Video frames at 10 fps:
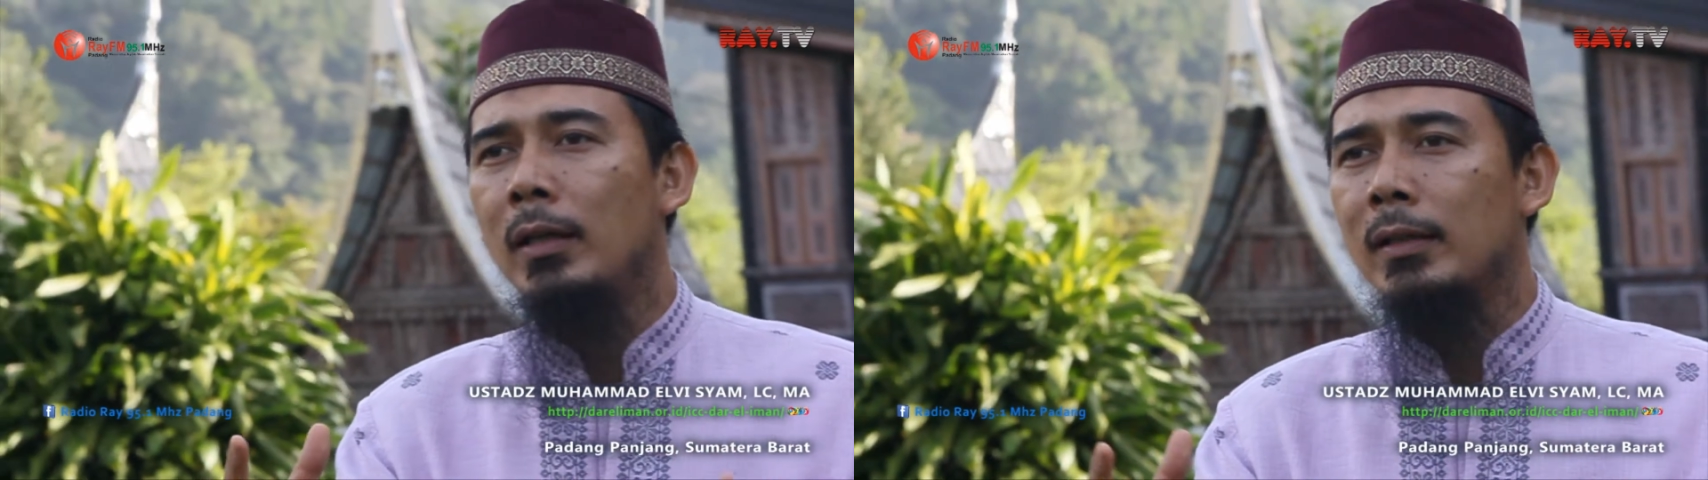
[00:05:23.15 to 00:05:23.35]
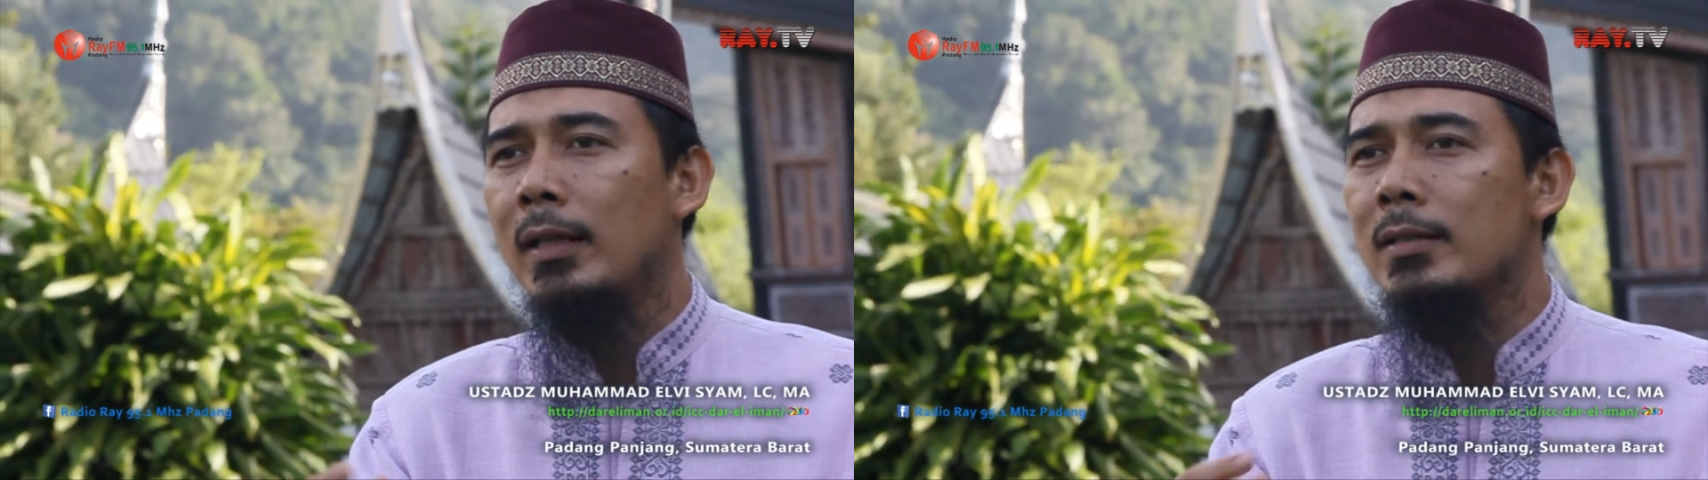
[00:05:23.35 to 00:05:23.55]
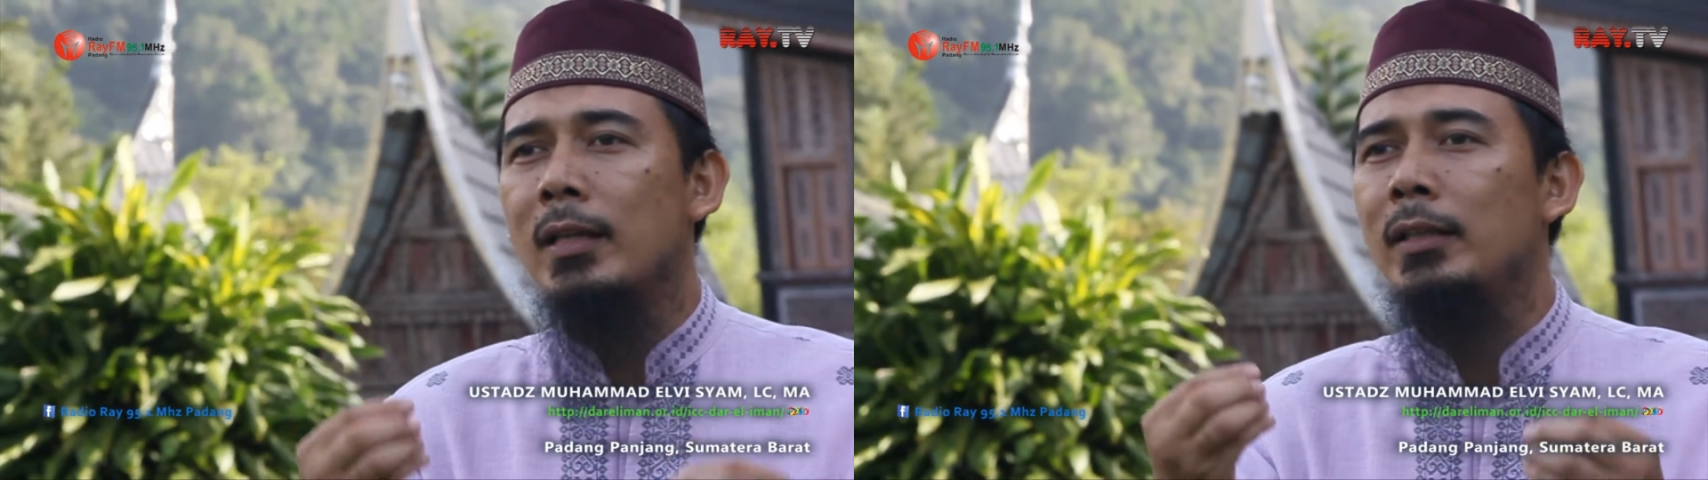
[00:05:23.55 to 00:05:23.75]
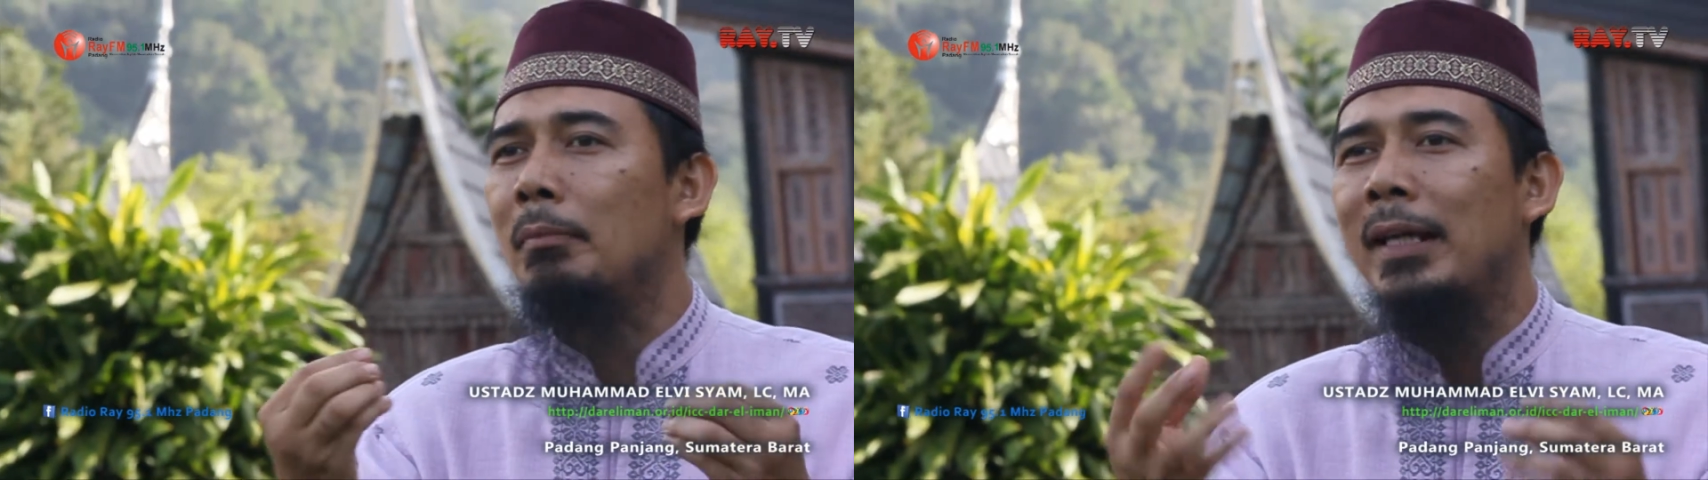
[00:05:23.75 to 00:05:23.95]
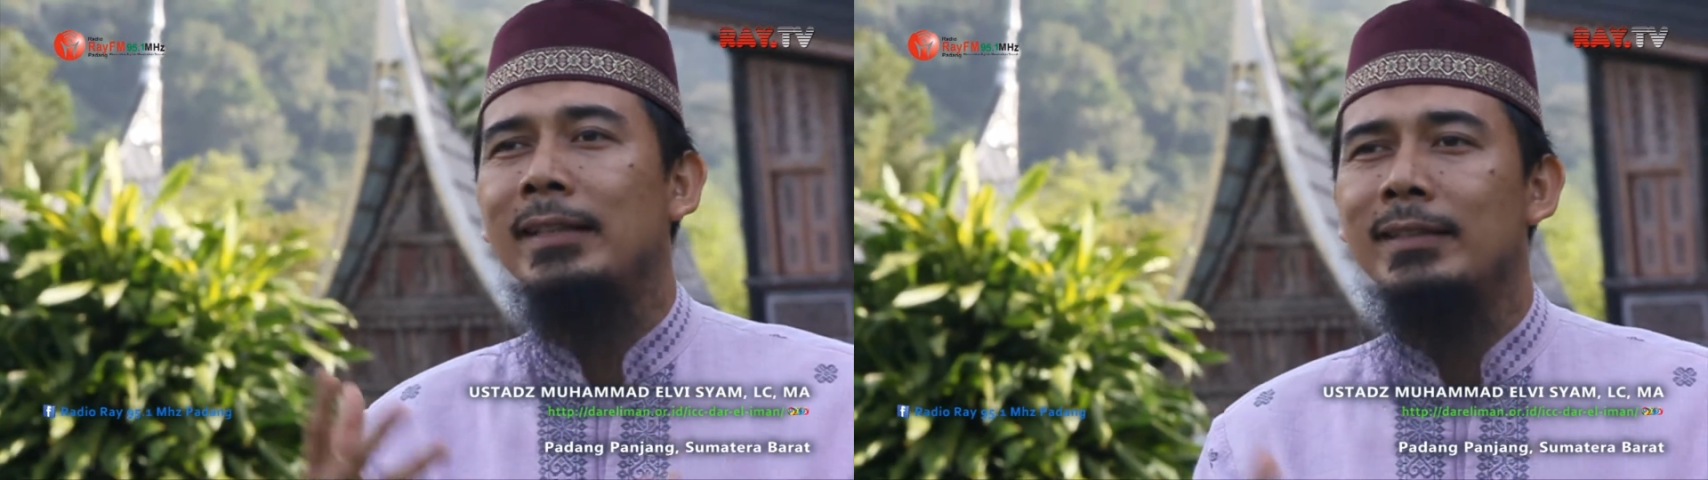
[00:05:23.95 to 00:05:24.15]
rasanya
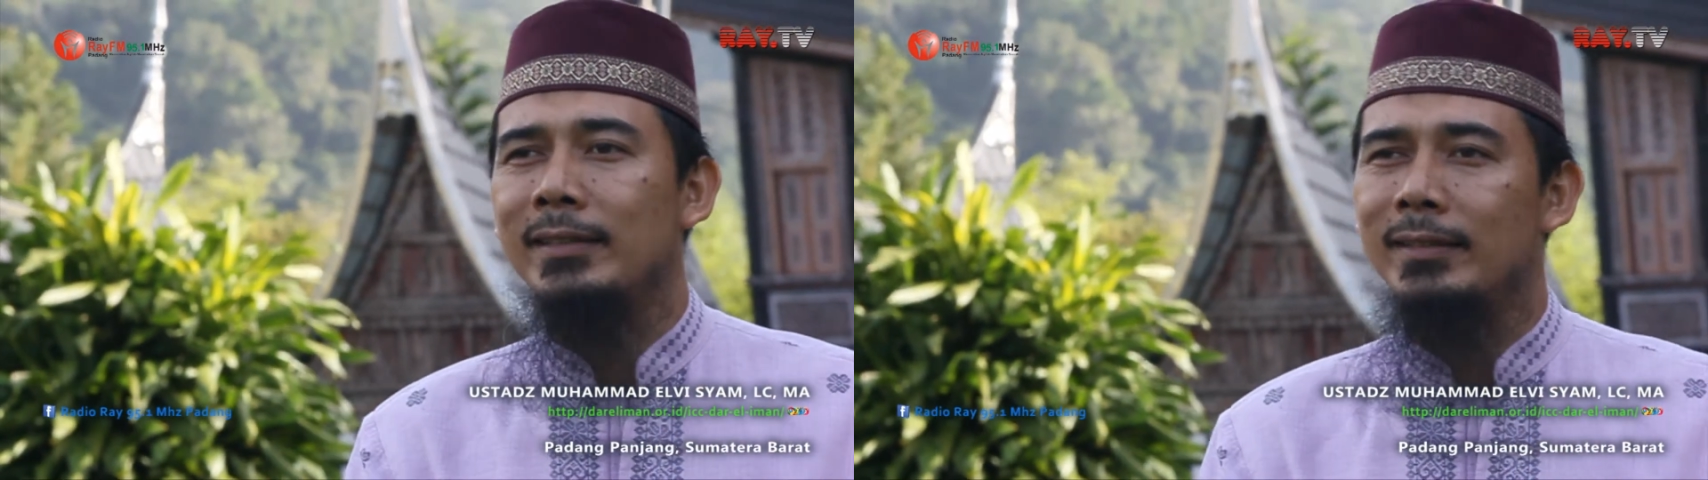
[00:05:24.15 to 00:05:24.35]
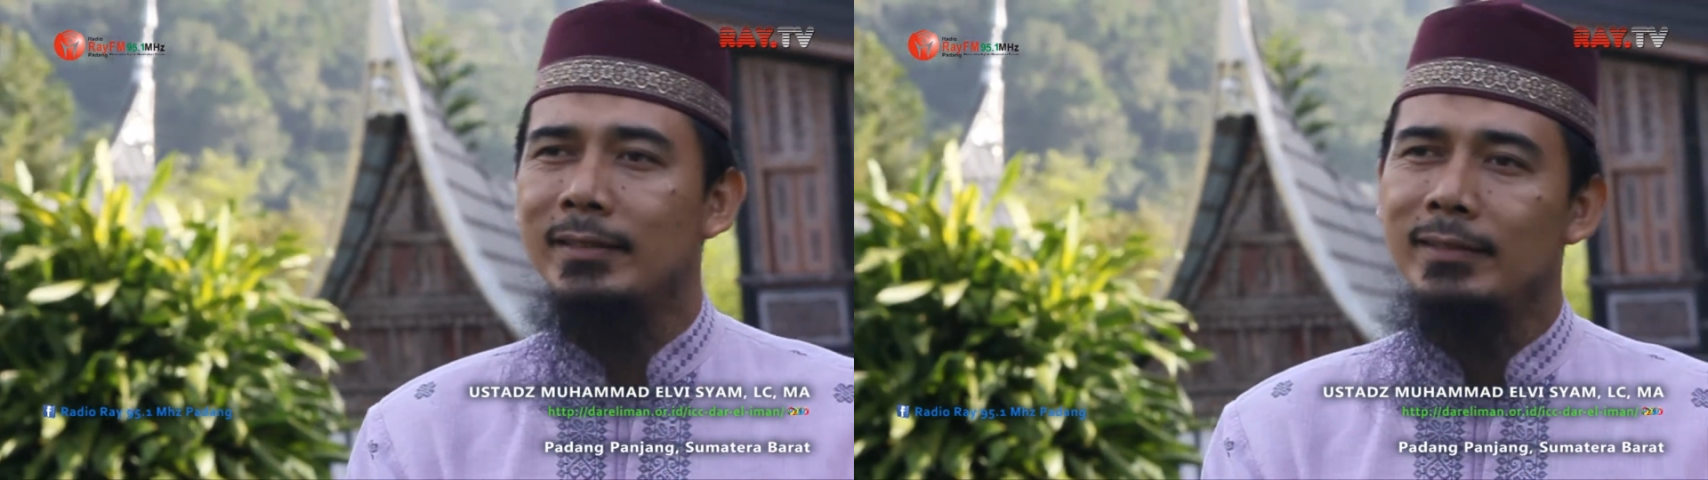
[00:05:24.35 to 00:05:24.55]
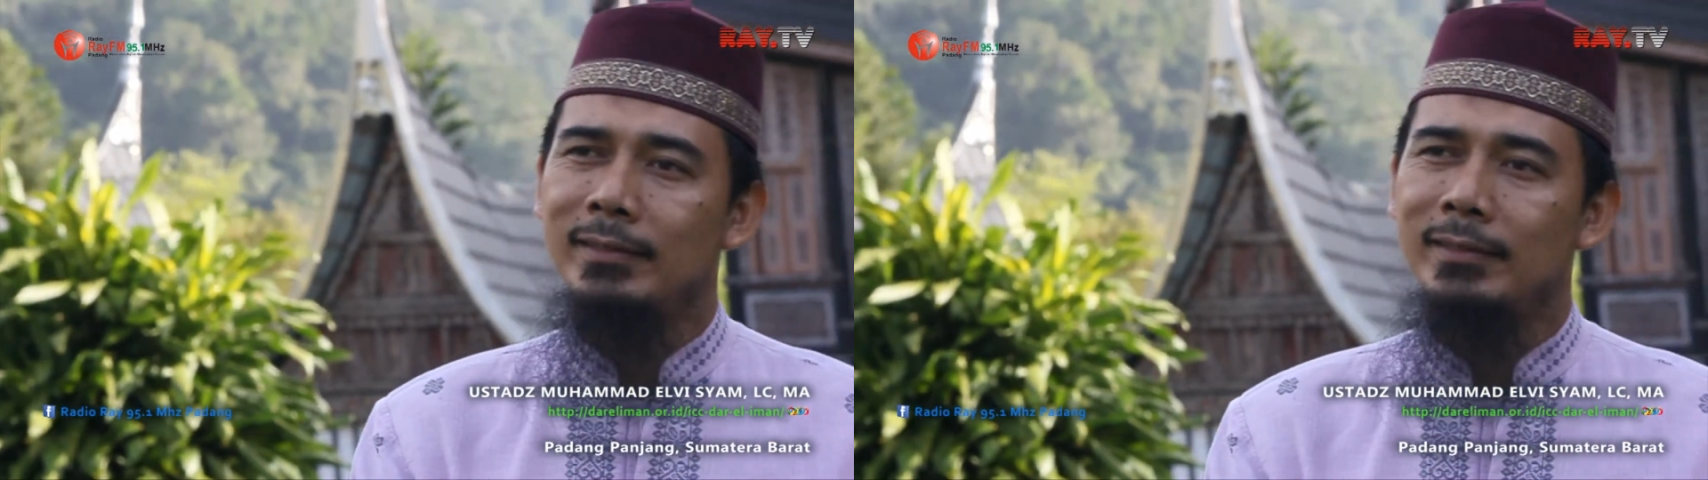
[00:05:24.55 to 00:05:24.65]
manis.